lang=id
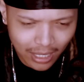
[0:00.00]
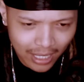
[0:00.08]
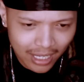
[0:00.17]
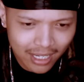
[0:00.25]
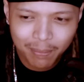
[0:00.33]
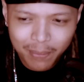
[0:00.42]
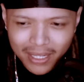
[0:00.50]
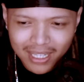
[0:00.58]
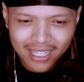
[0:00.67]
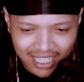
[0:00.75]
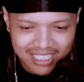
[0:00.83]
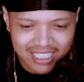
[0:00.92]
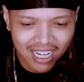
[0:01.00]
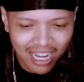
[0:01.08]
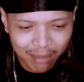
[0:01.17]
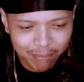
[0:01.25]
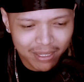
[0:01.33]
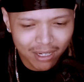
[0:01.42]
lah ya. Tapi challenge yang
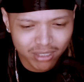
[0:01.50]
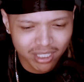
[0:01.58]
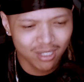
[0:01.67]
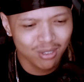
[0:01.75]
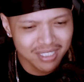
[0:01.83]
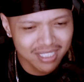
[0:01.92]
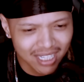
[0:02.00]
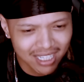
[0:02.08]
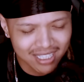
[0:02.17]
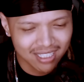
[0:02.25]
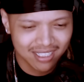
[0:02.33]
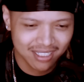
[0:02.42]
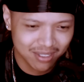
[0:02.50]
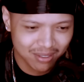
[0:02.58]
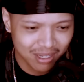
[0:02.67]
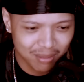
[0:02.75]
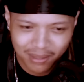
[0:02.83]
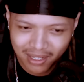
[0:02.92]
hype-nya loncat-loncat gitu. Nggak